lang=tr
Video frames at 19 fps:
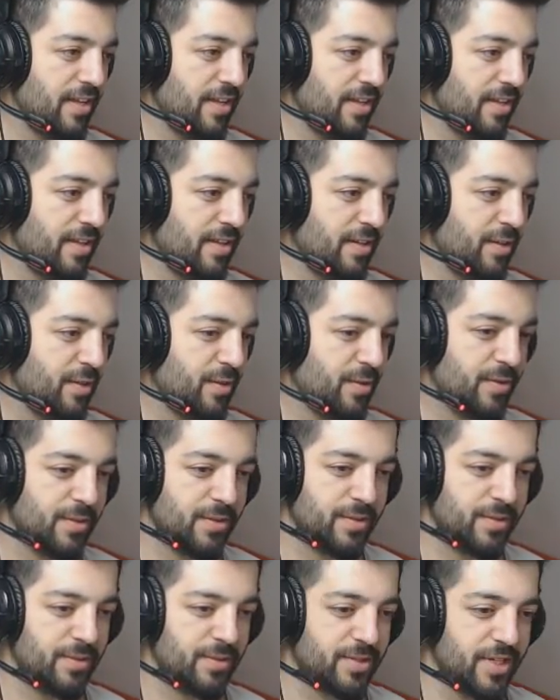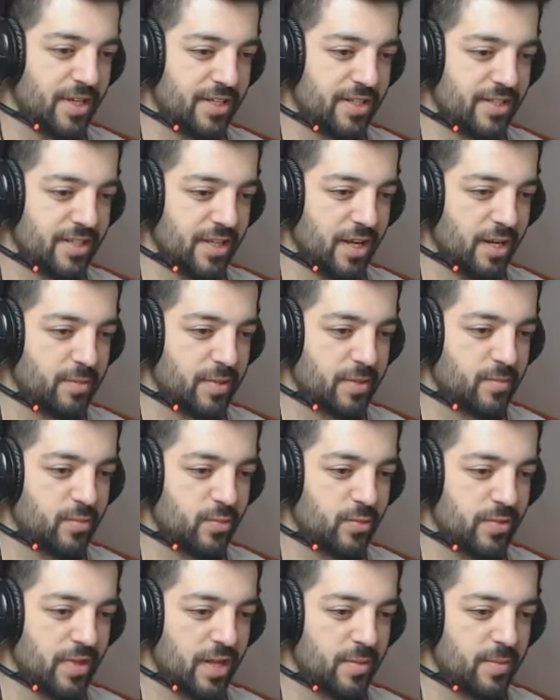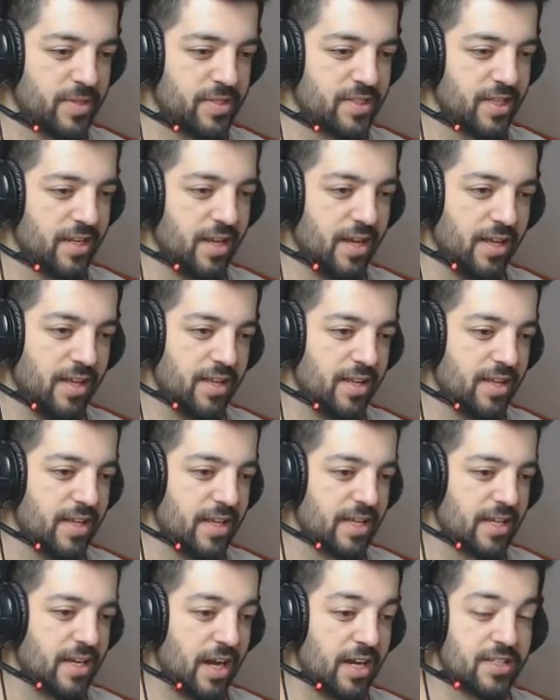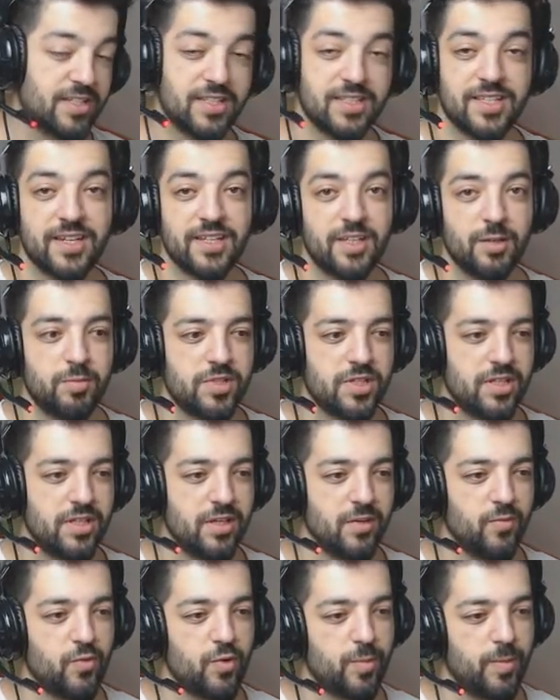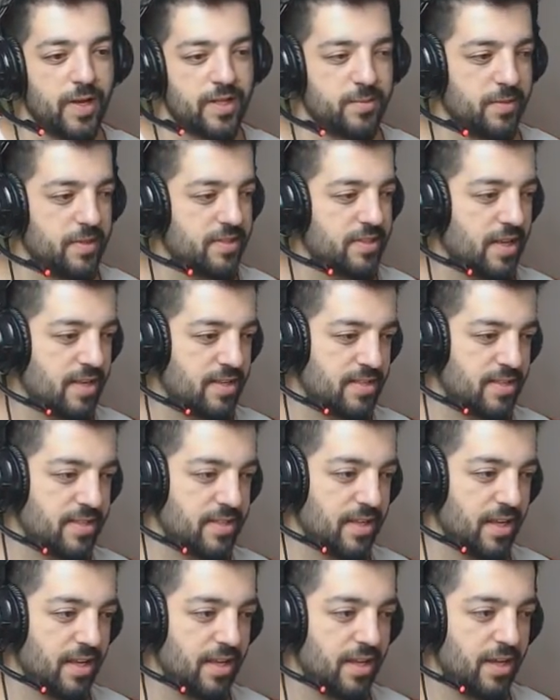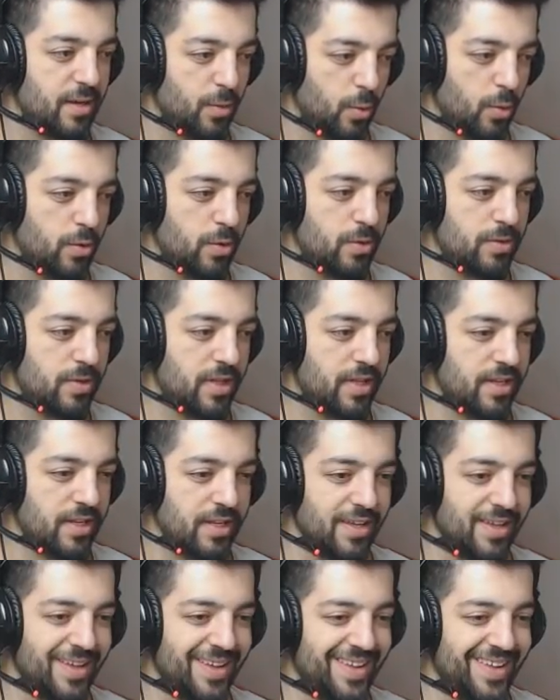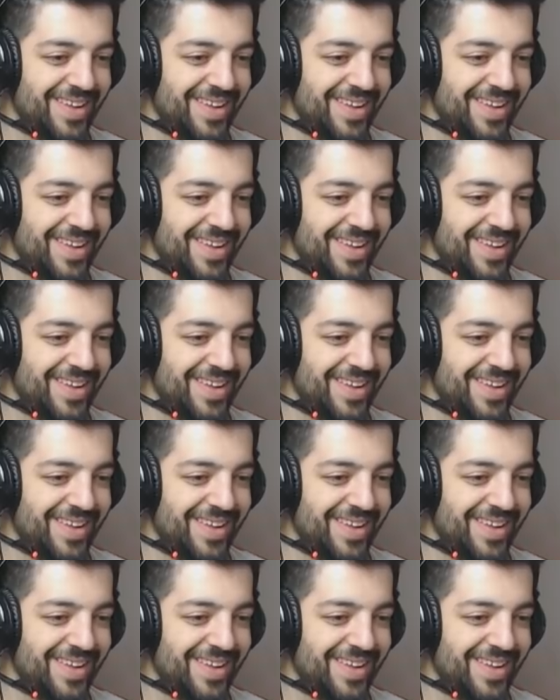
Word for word: ee, şey işte. Ha bak bunlar mesela karşınızda rakip çıktı ya vurmaz mesela sizi. O yönden iyi.